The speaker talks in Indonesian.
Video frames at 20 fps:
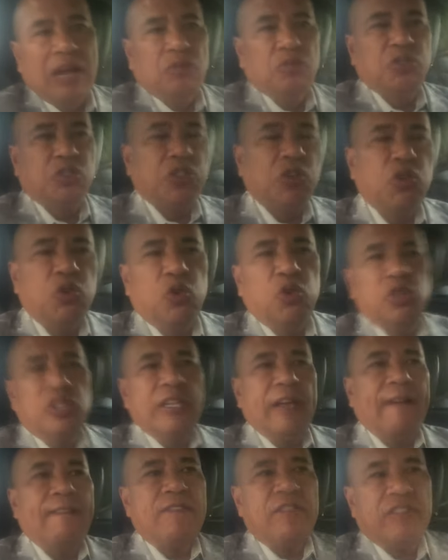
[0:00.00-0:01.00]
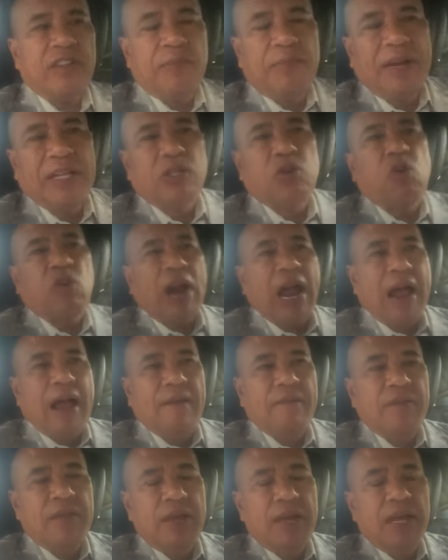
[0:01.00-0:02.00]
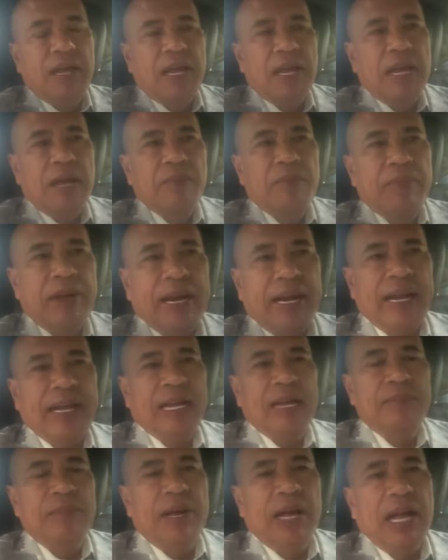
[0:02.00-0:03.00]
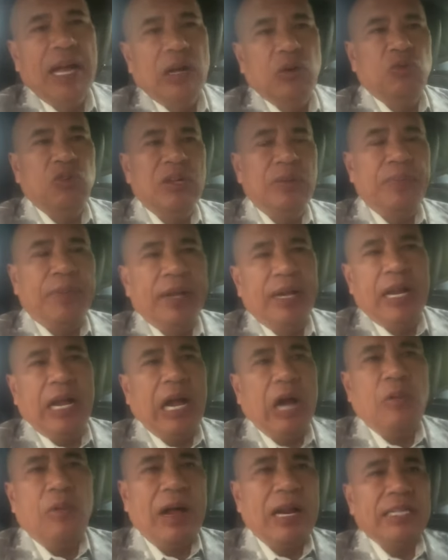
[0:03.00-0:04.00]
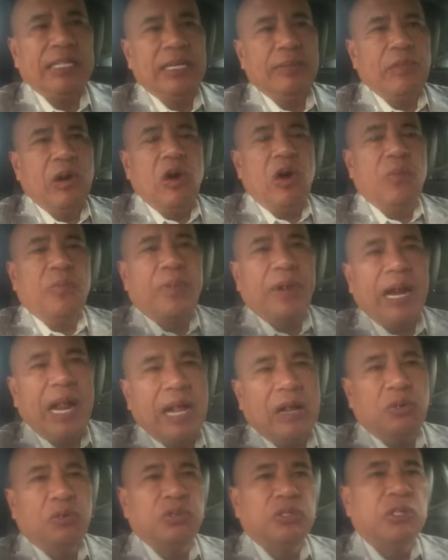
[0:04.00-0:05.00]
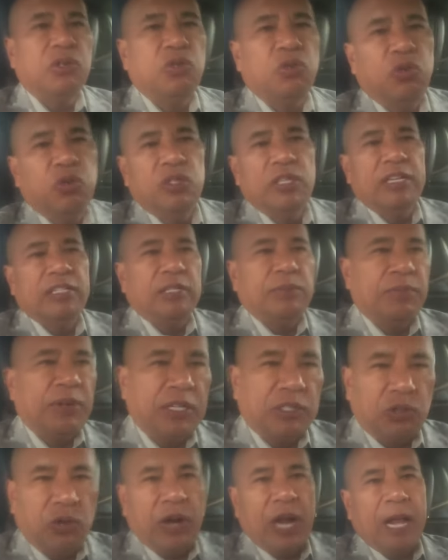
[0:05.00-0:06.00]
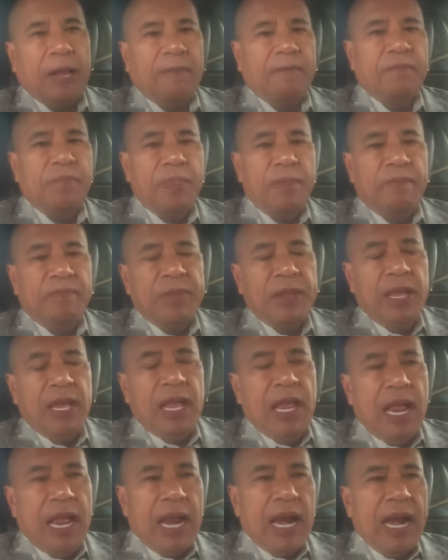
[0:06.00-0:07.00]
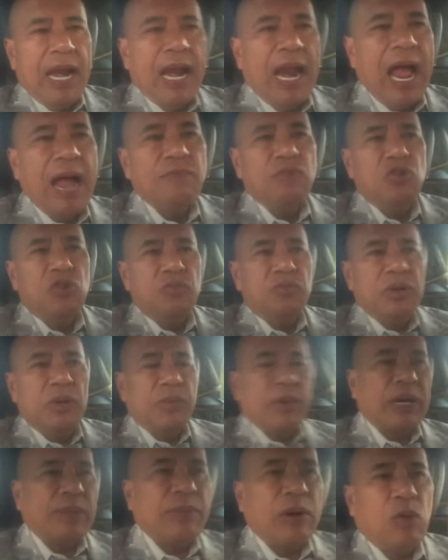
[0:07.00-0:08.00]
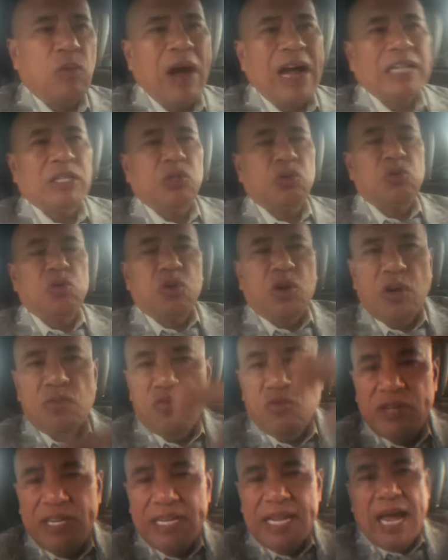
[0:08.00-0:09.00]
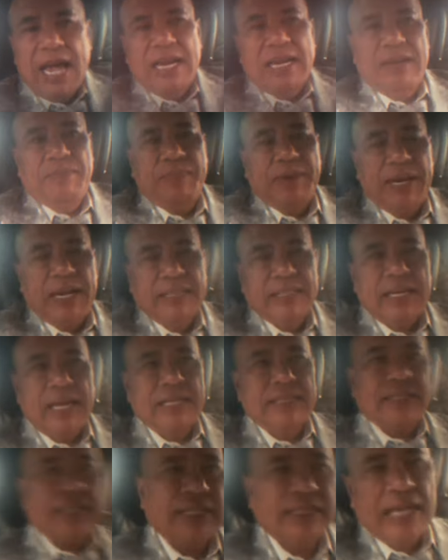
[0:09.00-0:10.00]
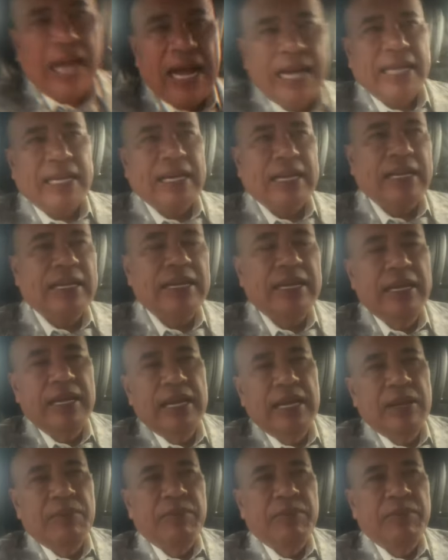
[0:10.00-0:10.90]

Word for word: Dalam kesempatan itu, Hotman Paris meminta agar semua keluarga di PL diperiksa jejak digitalnya. Hal tersebut dilakukan agar DPO segera ditangkap.